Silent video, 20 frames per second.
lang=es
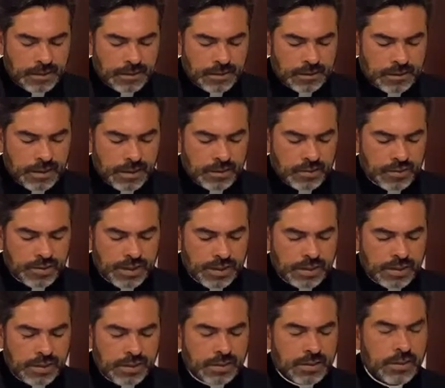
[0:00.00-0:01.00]
Tengo sed
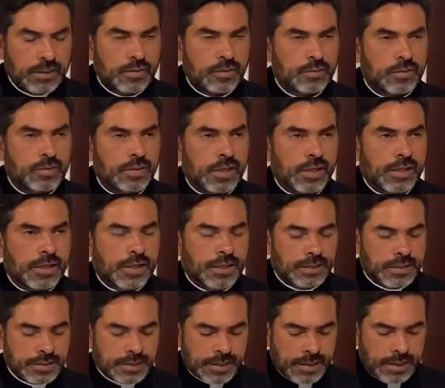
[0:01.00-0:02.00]
de ti como tierra
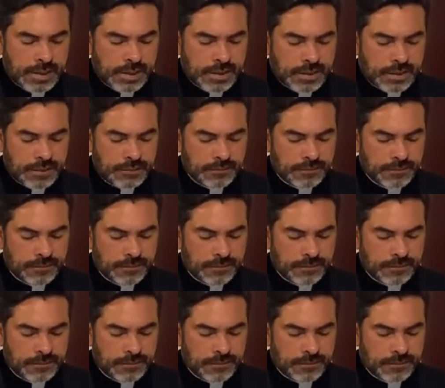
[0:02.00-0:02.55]
reseca.